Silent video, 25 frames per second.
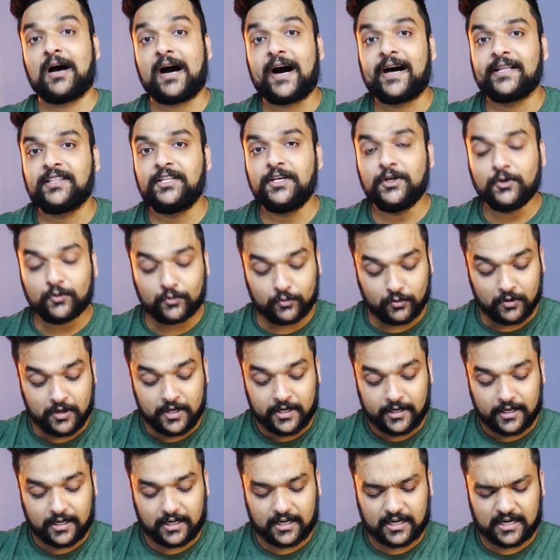आदि हूँ
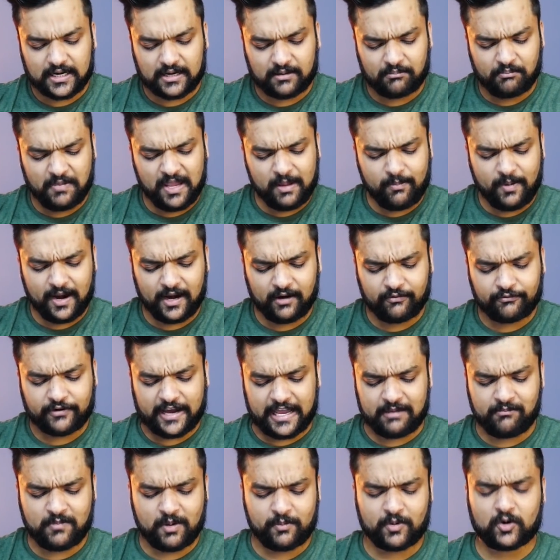मी बैंड
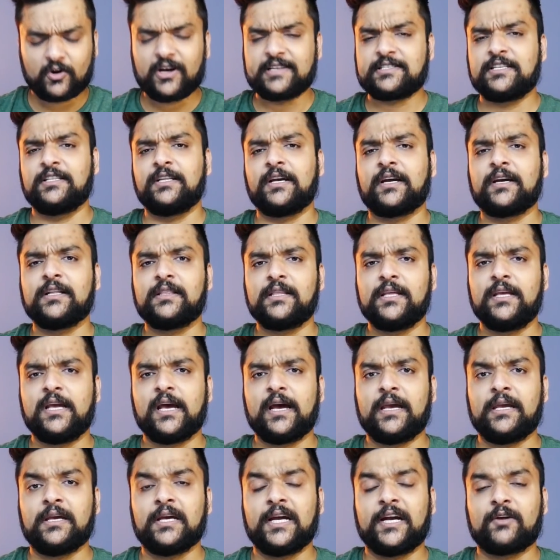फाइव में मेरे को ऐसी दिक्कत नहीं
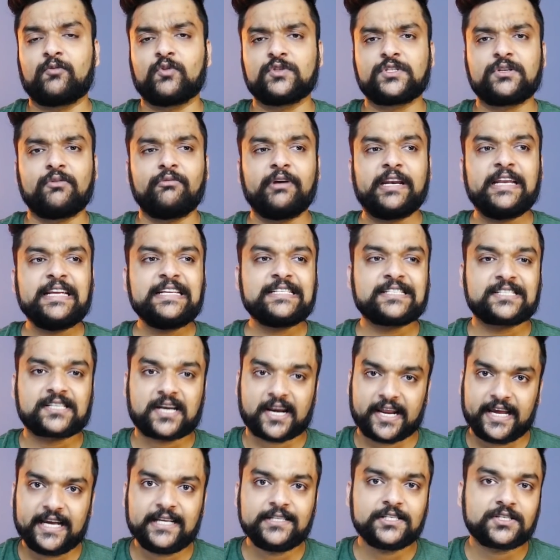आई इट वॉज अ वेरी
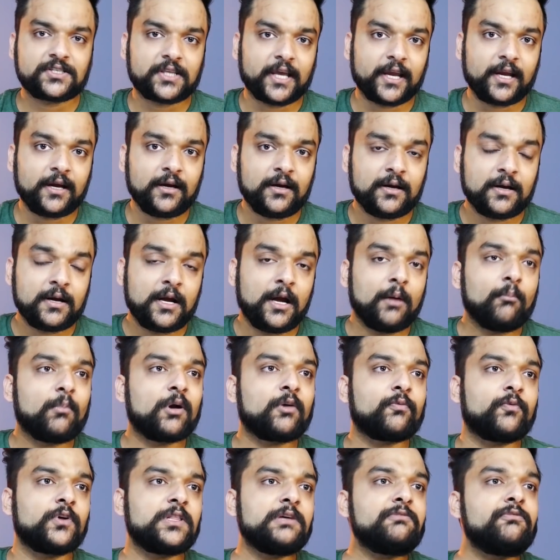स्ट्रेंज थिंग बट
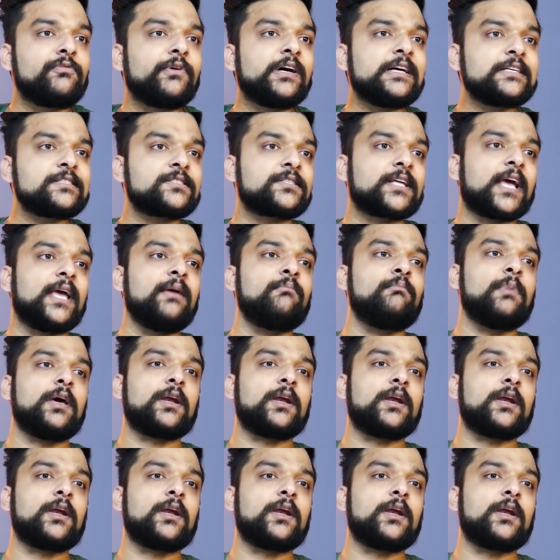फॉर द फर्स्ट टाइम